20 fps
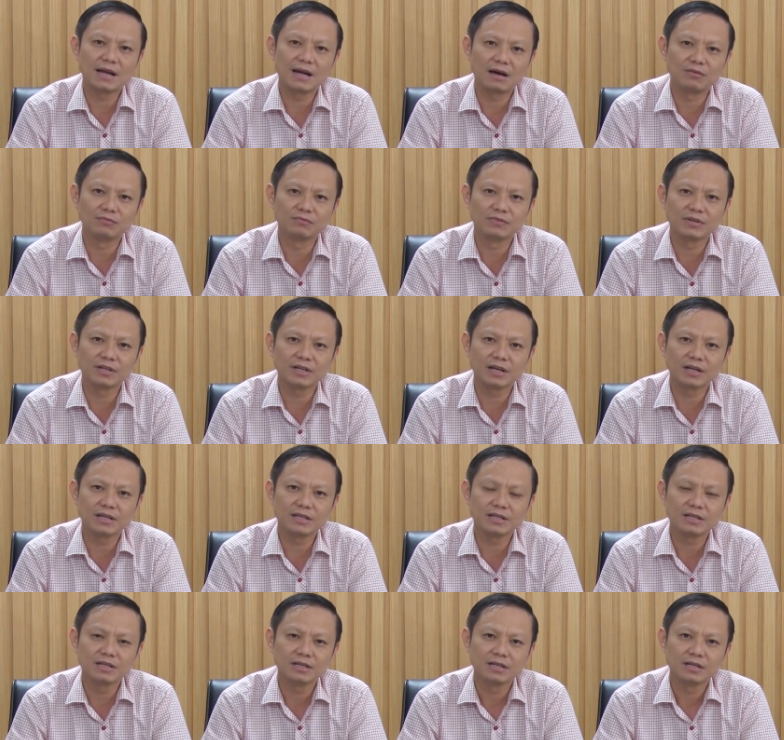hài lòng về
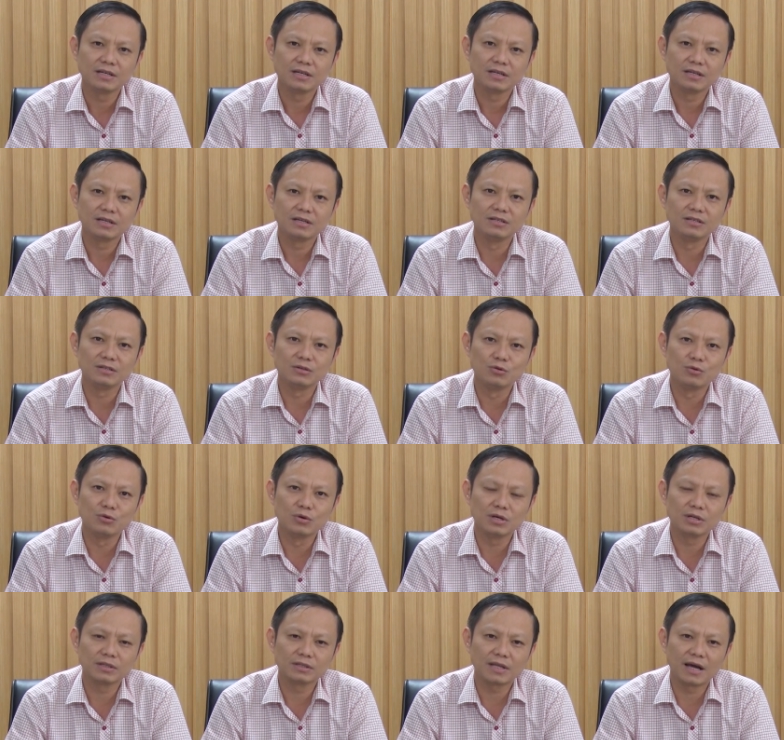cái đường
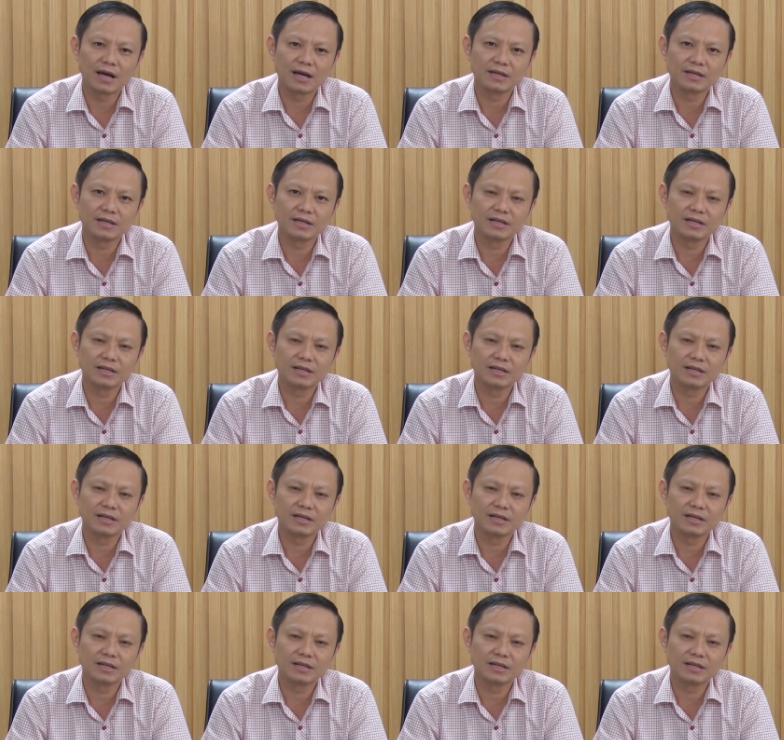đua tại